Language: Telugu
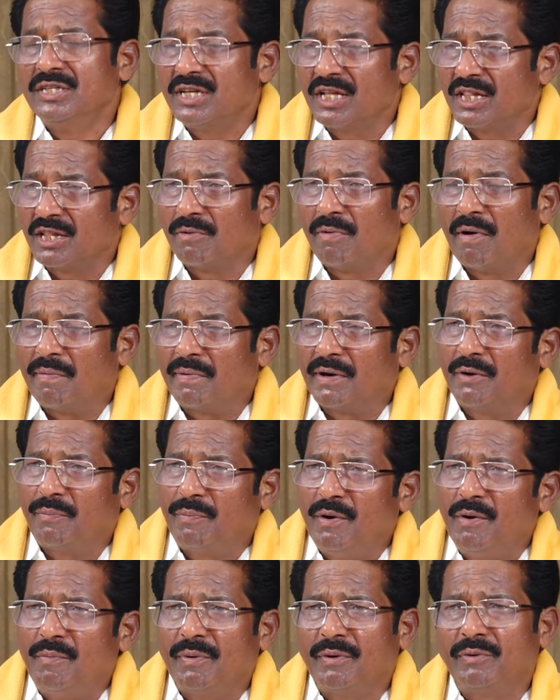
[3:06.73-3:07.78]
చంద్రబాబు గారు
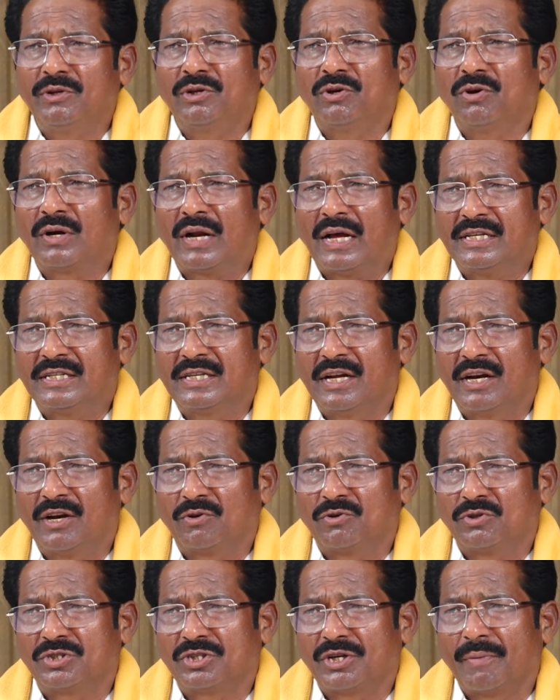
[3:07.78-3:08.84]
పిలుపు అందుకొని
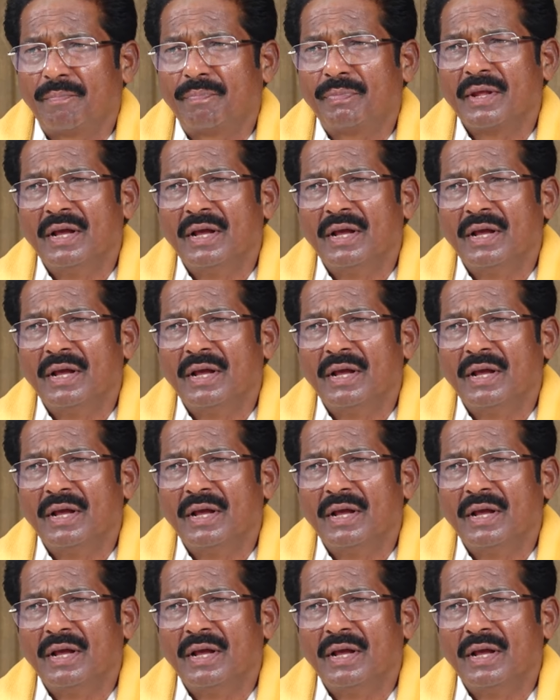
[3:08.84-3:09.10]
రాజకీయాల్లోకి వచ్చాం